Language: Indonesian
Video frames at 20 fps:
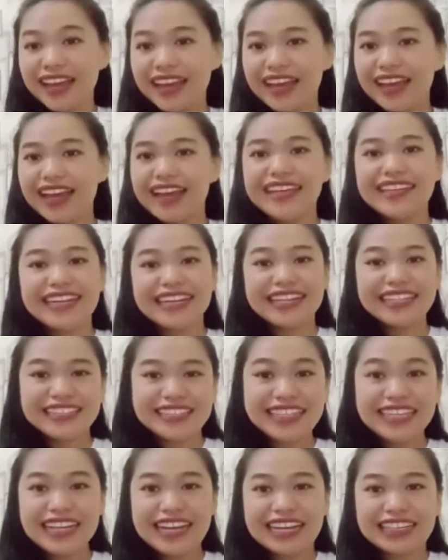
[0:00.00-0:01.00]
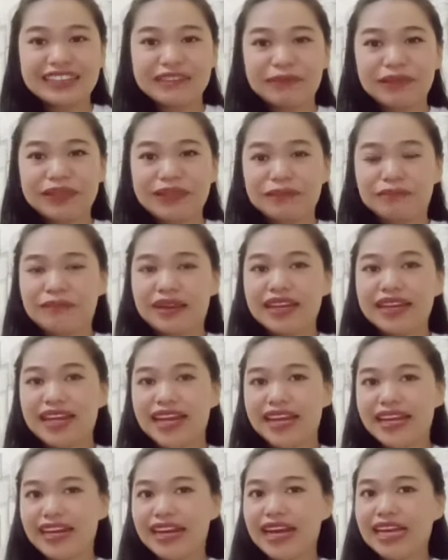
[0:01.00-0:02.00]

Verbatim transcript: yang ketiga teman-teman adalah